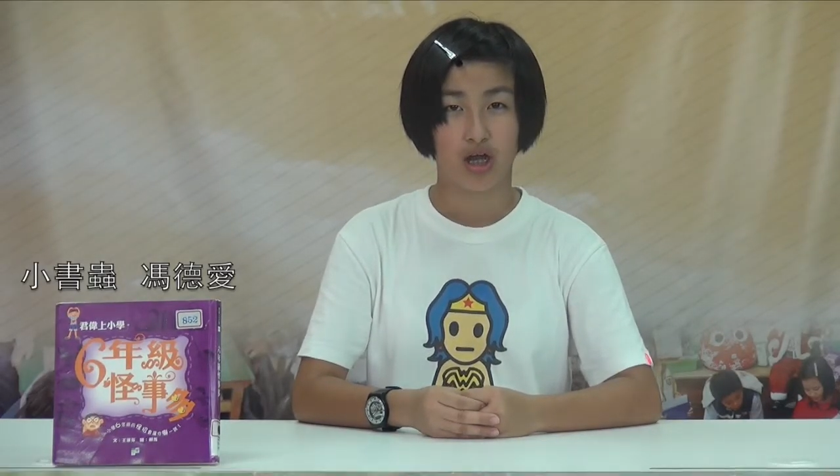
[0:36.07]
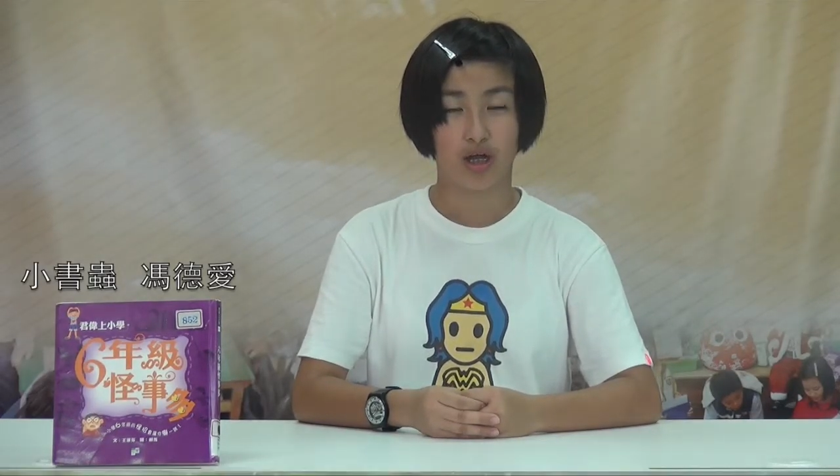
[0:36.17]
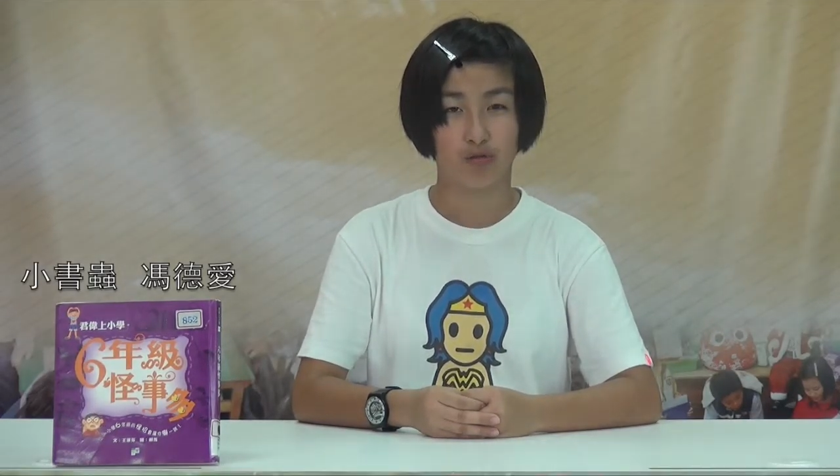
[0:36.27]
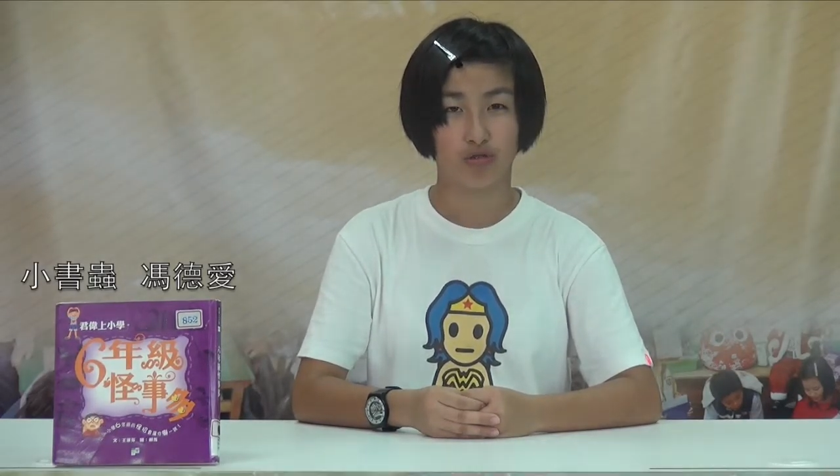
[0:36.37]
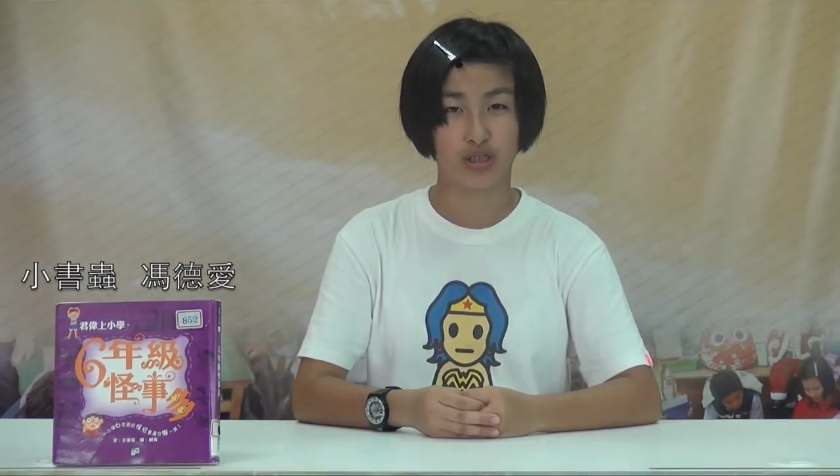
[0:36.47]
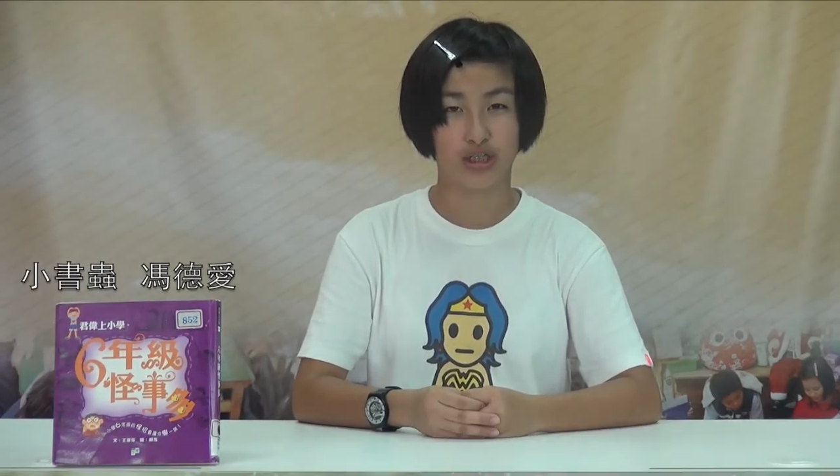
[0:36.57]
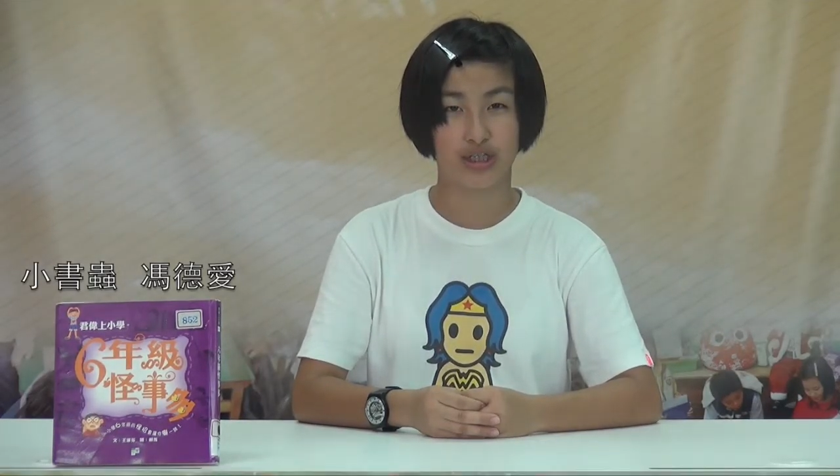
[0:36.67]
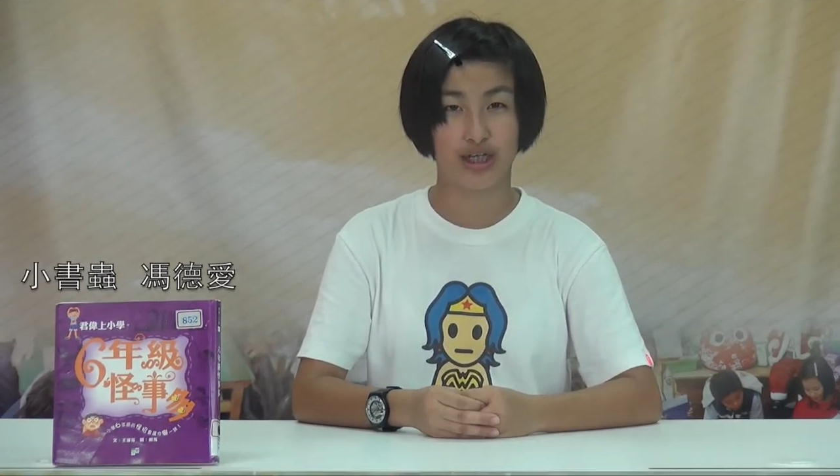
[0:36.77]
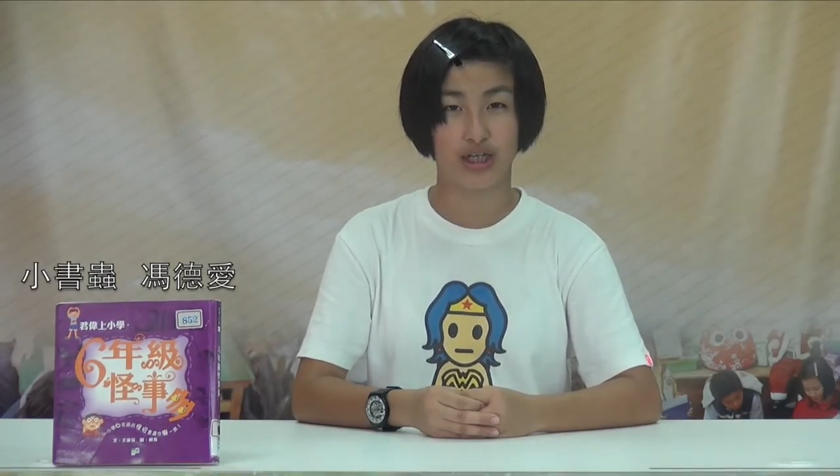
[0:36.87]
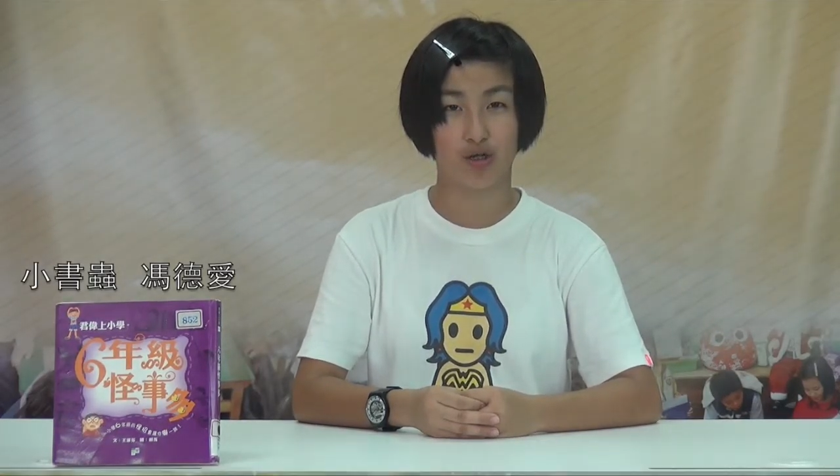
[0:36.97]
很多
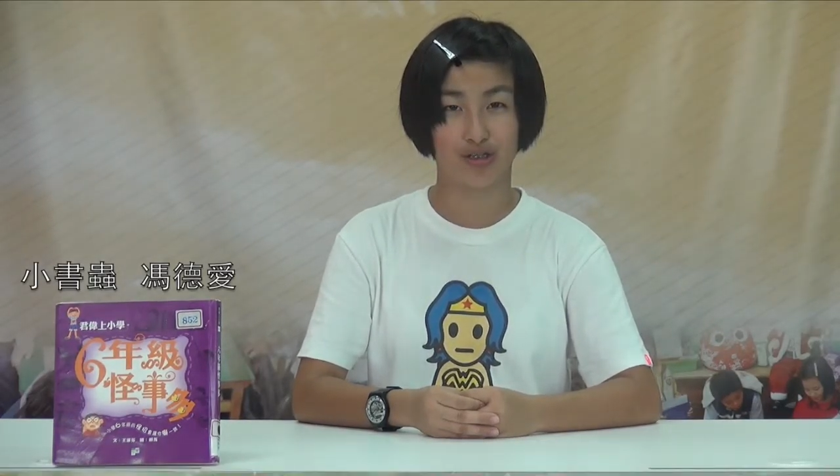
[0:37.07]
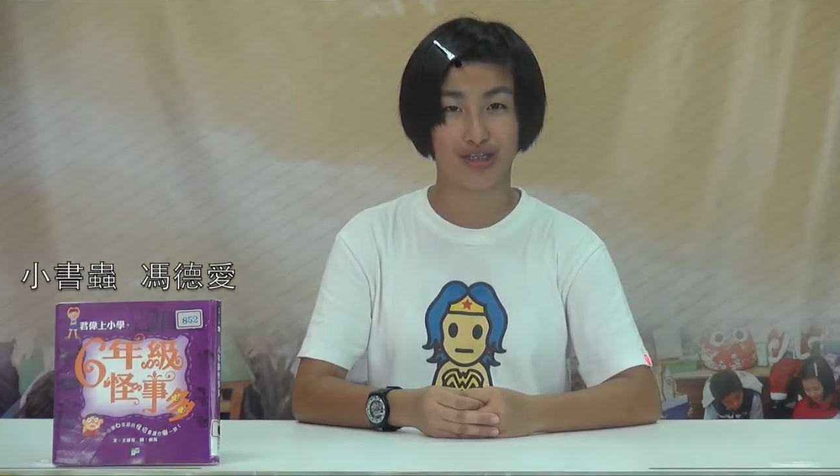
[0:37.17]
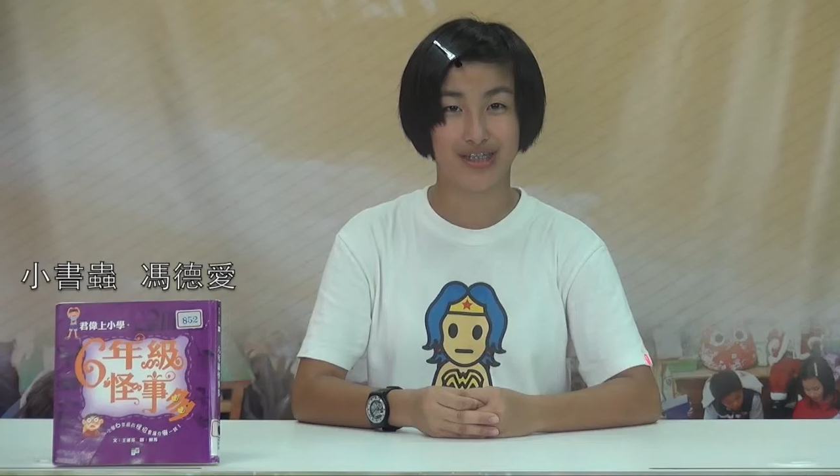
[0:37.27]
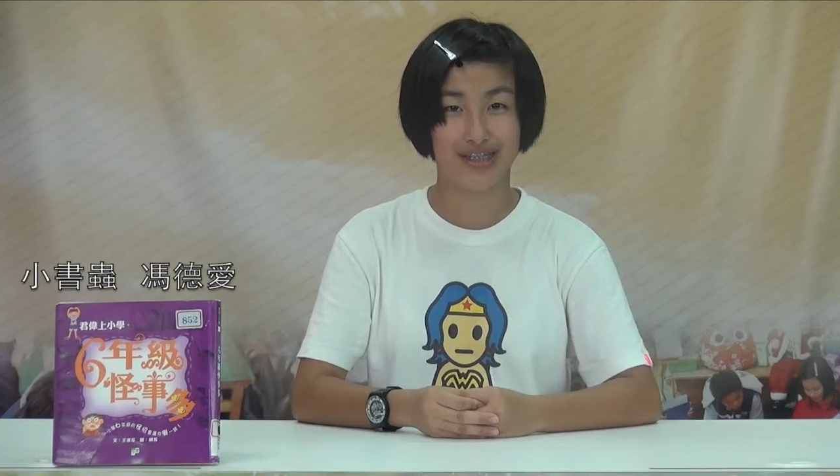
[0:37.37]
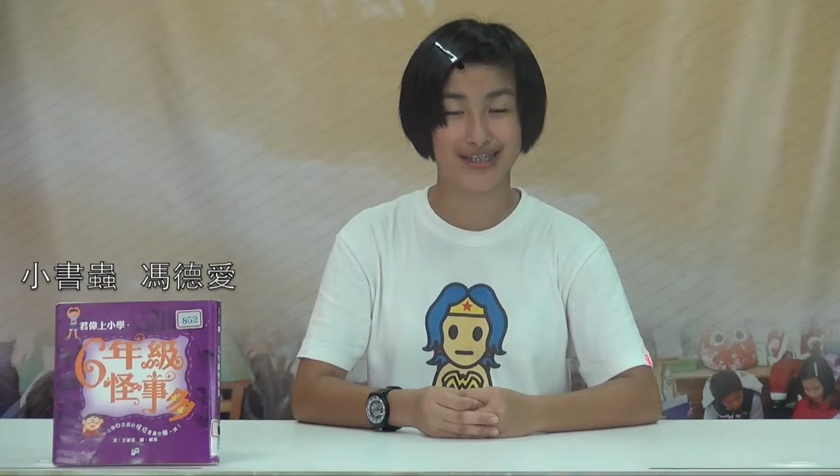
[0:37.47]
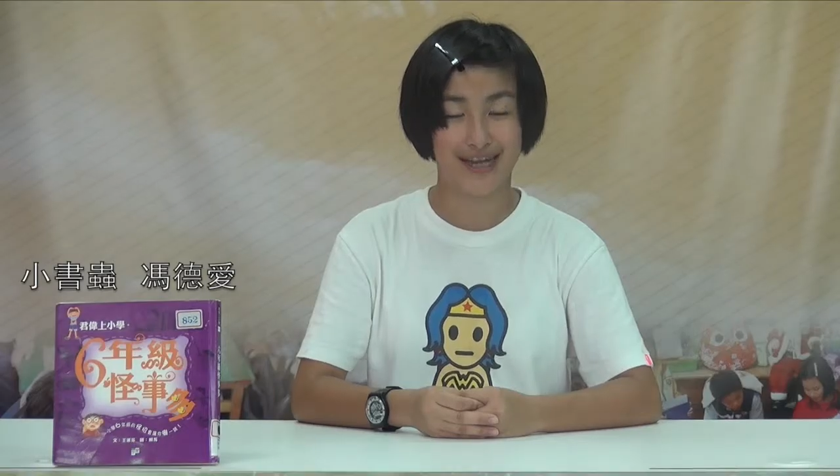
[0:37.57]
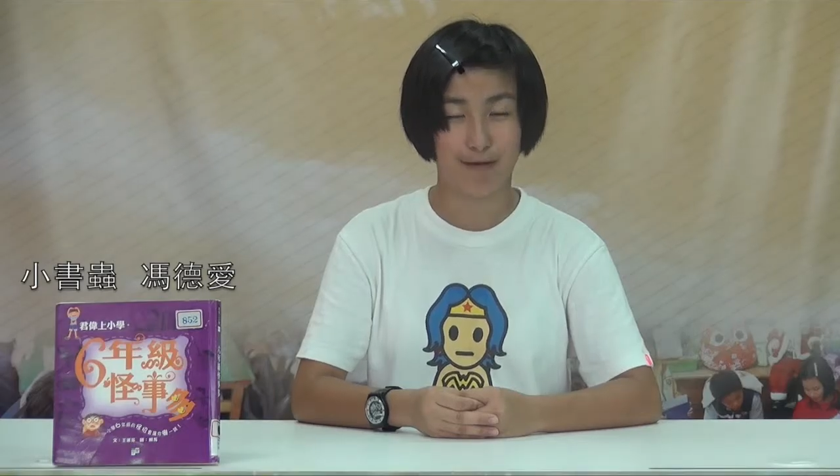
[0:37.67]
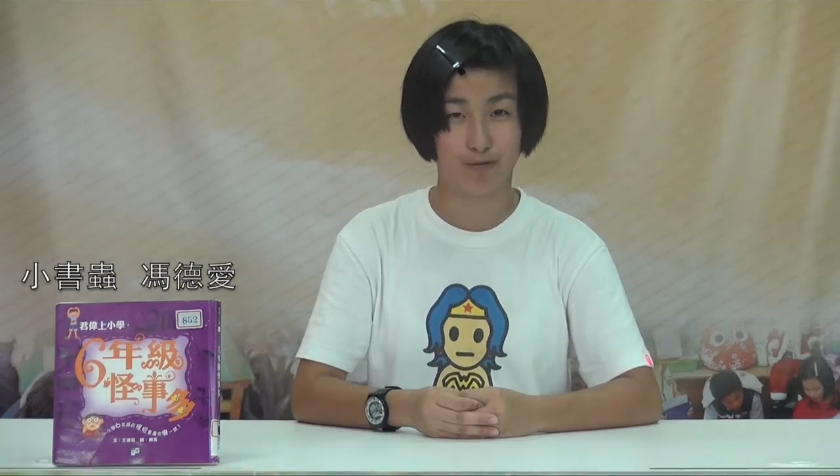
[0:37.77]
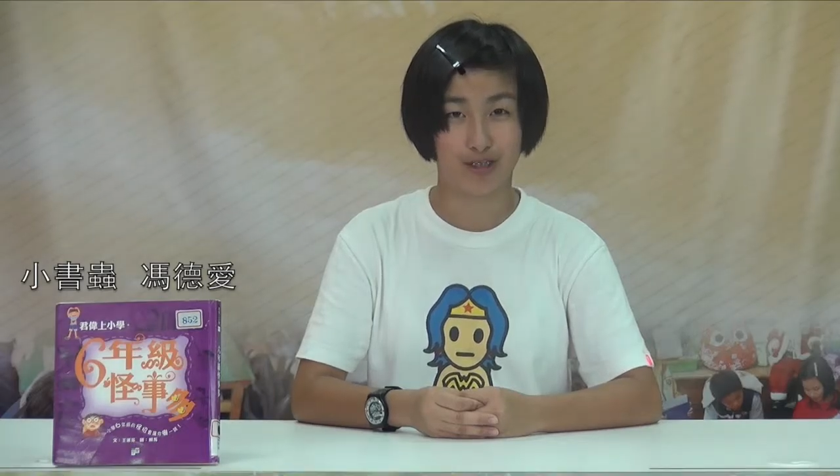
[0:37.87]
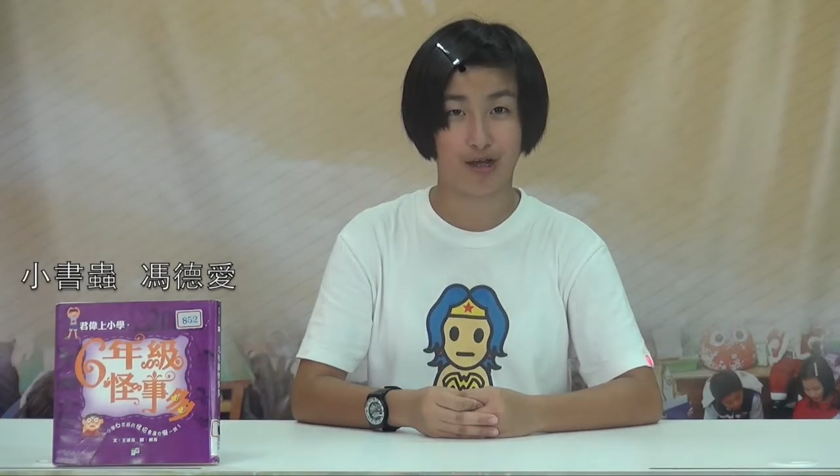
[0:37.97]
事情都是意
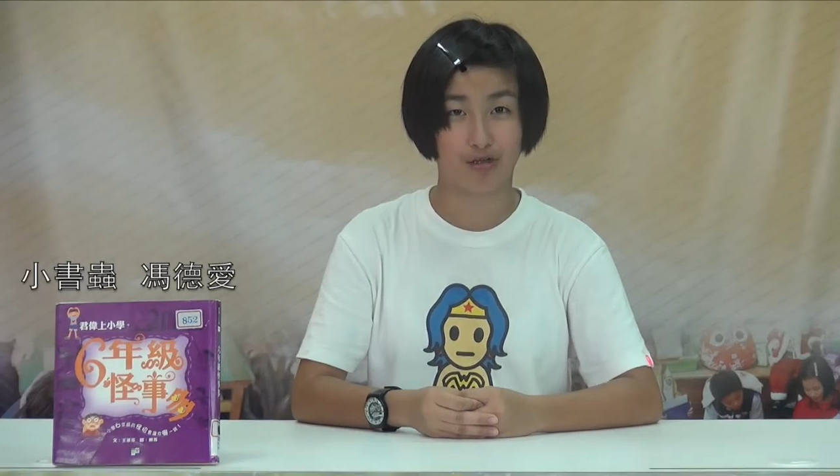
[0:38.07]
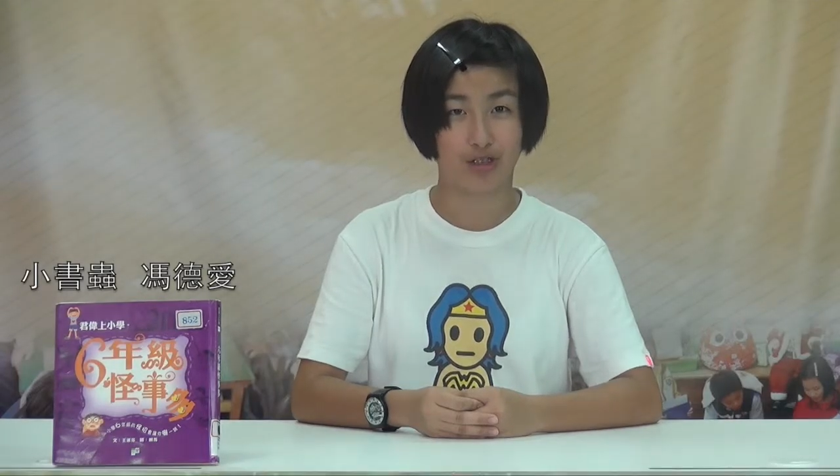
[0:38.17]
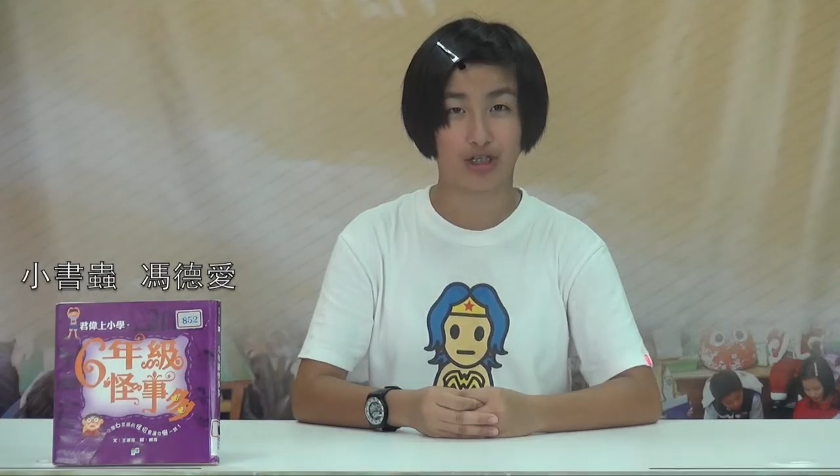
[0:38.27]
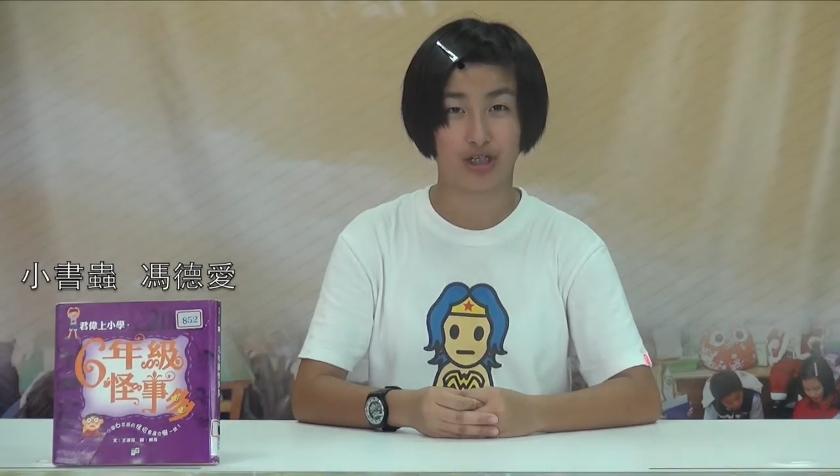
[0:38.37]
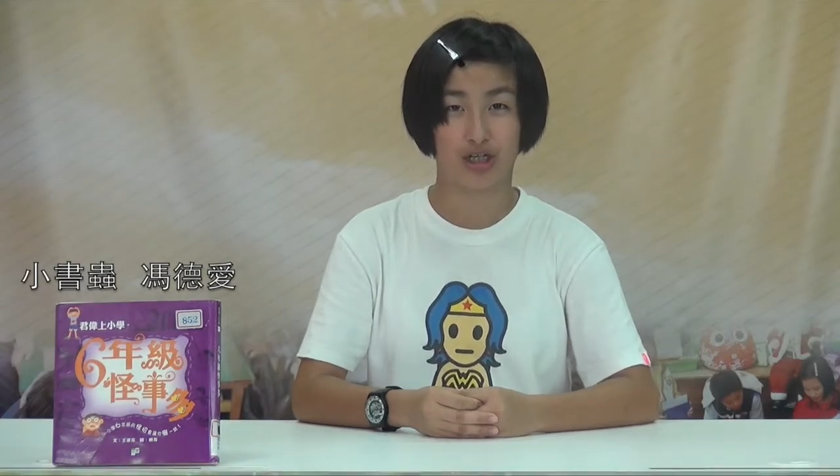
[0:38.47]
想不到的，